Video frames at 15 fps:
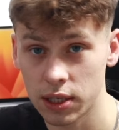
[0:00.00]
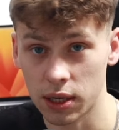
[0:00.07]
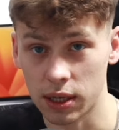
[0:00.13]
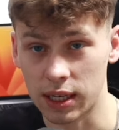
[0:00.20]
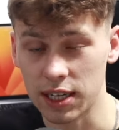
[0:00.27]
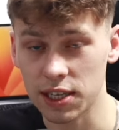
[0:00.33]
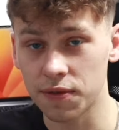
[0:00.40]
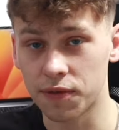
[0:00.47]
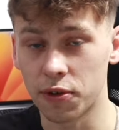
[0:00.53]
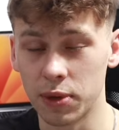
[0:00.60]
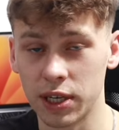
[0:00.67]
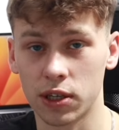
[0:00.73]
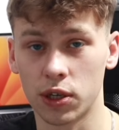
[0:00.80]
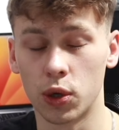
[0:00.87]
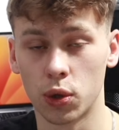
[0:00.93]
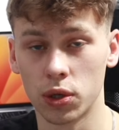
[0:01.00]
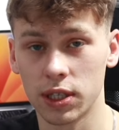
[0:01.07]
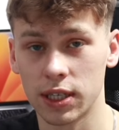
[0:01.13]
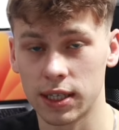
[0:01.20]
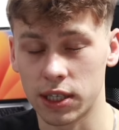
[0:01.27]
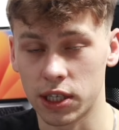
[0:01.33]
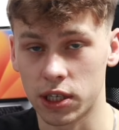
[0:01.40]
So, das sind für mich die
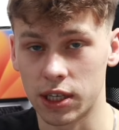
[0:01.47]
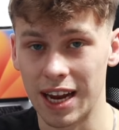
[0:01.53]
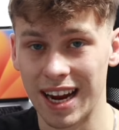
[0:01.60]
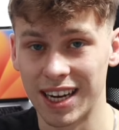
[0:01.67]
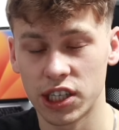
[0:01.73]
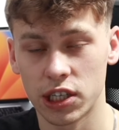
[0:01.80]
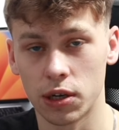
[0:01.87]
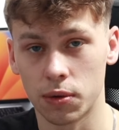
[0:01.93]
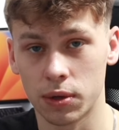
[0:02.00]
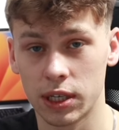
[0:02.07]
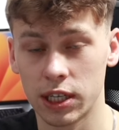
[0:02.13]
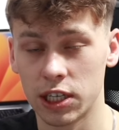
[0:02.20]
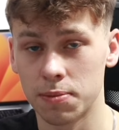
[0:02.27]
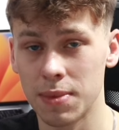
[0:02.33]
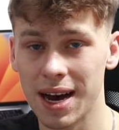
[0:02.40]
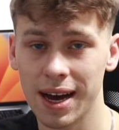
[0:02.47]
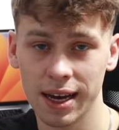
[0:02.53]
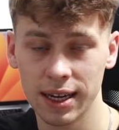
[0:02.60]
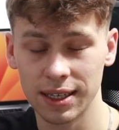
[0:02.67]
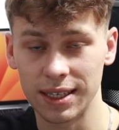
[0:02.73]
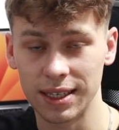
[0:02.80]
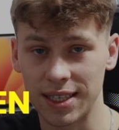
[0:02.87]
grundsätzlichen Anstellungen, die ich
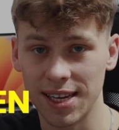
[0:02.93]
mache.